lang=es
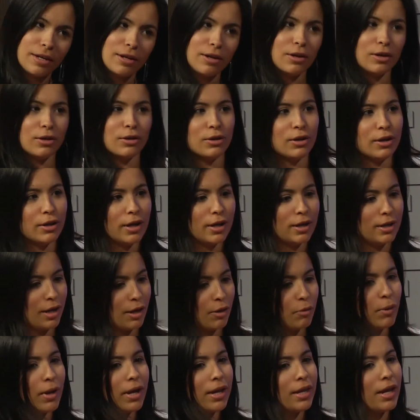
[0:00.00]
las
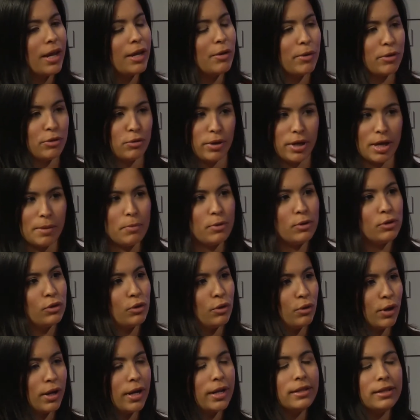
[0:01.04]
dueñas y nuestro equipo
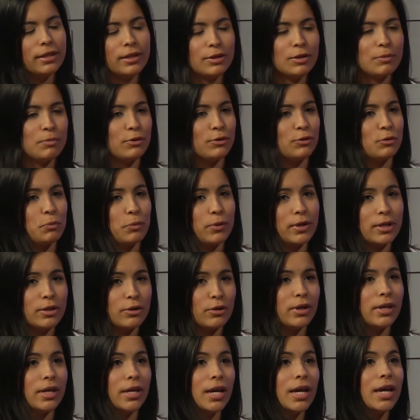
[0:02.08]
todo es latino, por
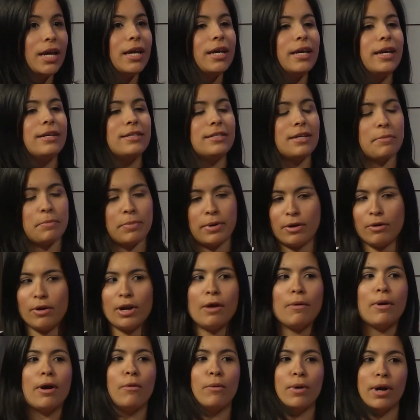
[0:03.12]
supuesto, y, y siempre con la
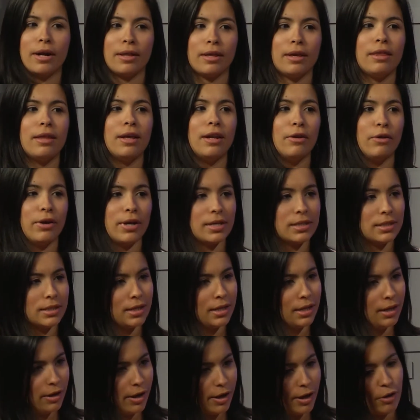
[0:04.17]
vanguardia de lo que
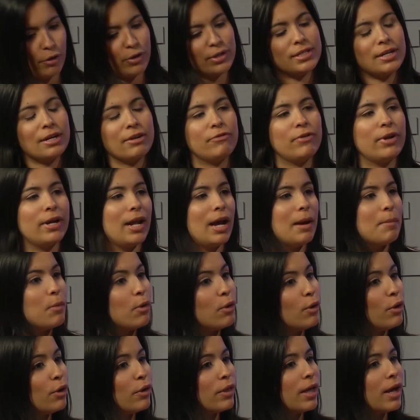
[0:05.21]
se, lo que se refiere a
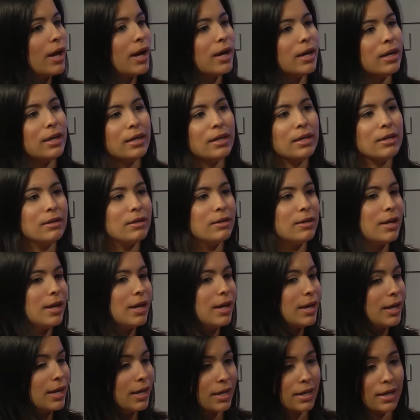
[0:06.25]
moda y,
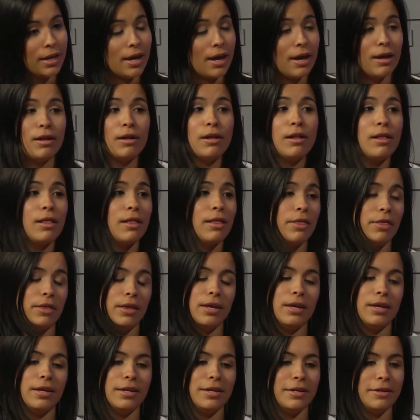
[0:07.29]
y health
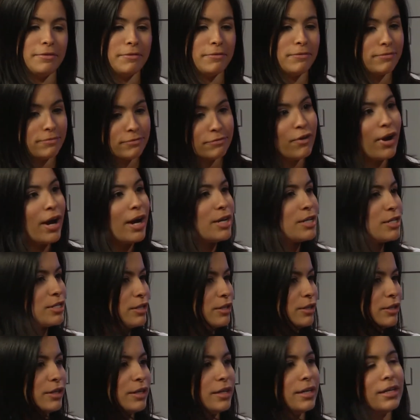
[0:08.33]
y
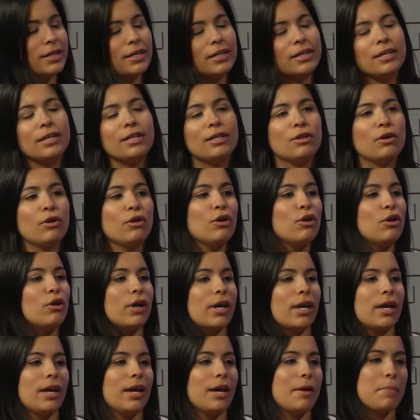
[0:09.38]
fashion y todo lo
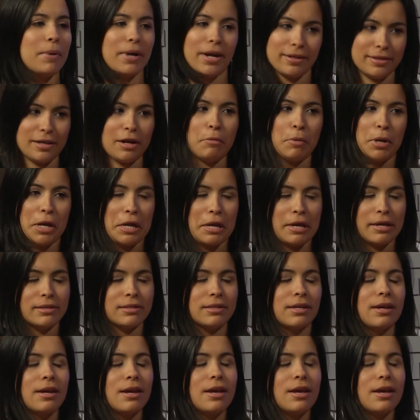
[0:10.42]
que es para estar bellas.